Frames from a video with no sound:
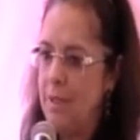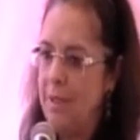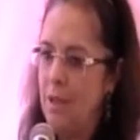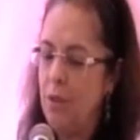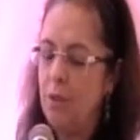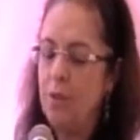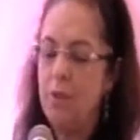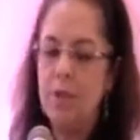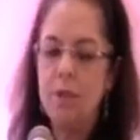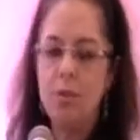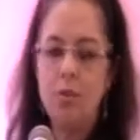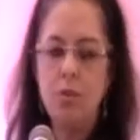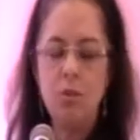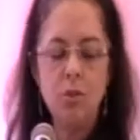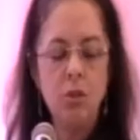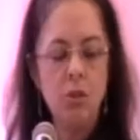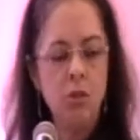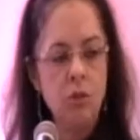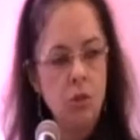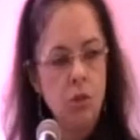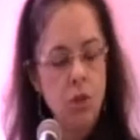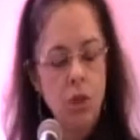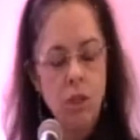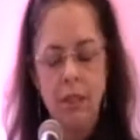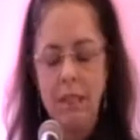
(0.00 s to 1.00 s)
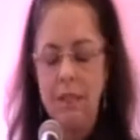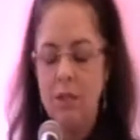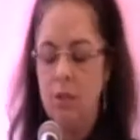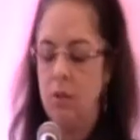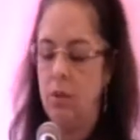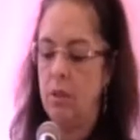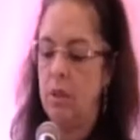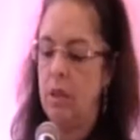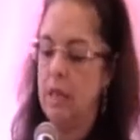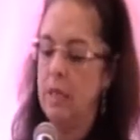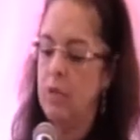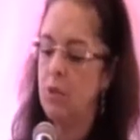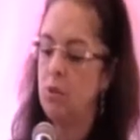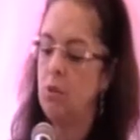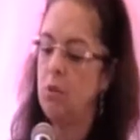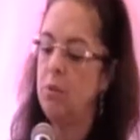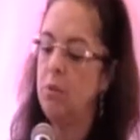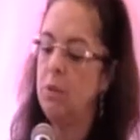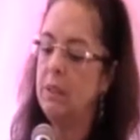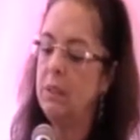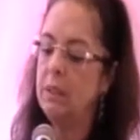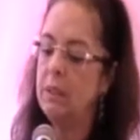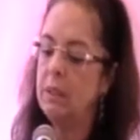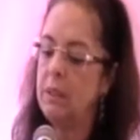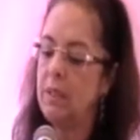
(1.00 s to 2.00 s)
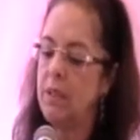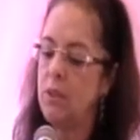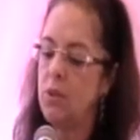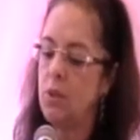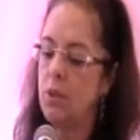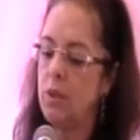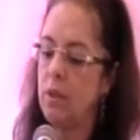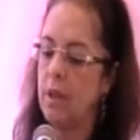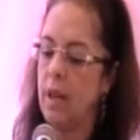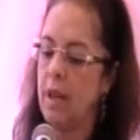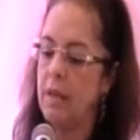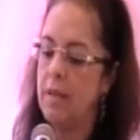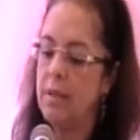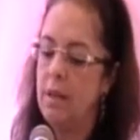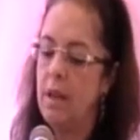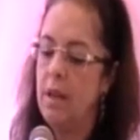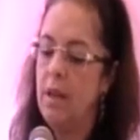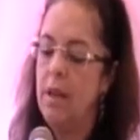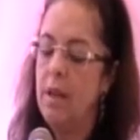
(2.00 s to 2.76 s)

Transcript: não são só nacionais como internacionais.